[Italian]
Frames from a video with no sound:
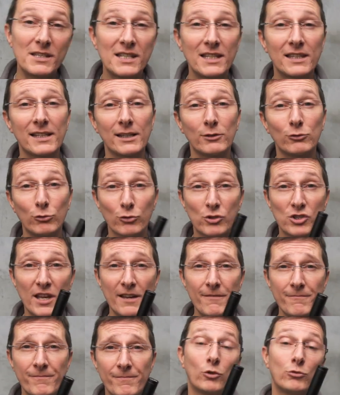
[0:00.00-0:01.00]
si
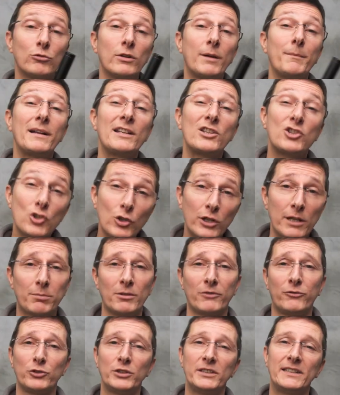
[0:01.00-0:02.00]
traduce con una maggiore
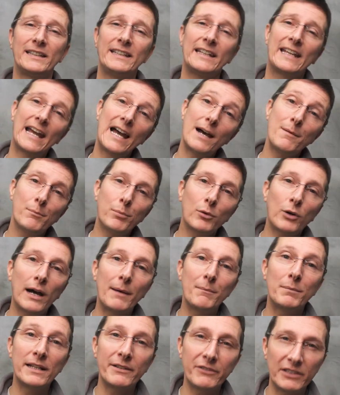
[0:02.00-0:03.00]
profondità di campo
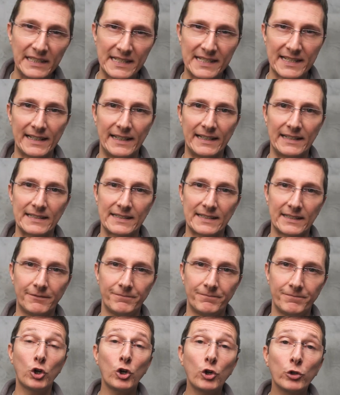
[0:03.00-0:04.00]
a breve distanza,
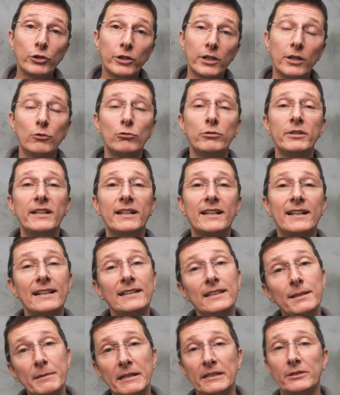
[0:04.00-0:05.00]
con un
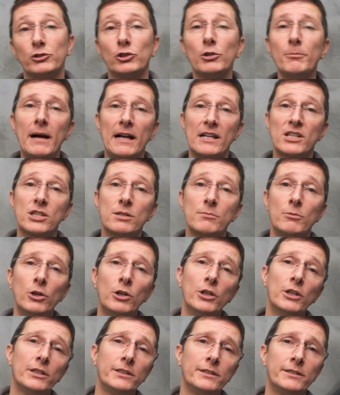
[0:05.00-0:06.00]
ingrandimento
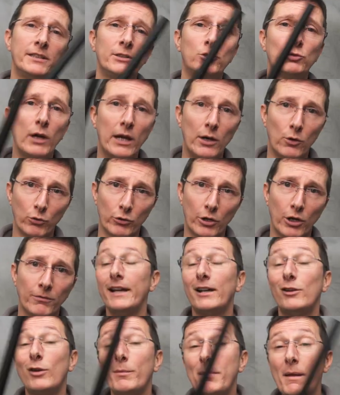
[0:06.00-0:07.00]
massimo di 2 a 1.
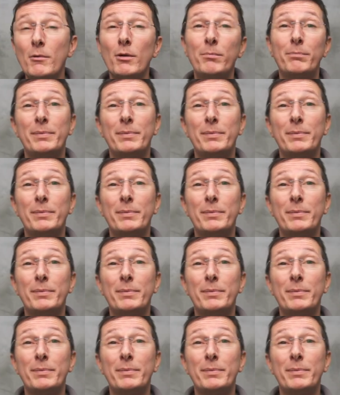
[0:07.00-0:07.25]
Lo abbiamo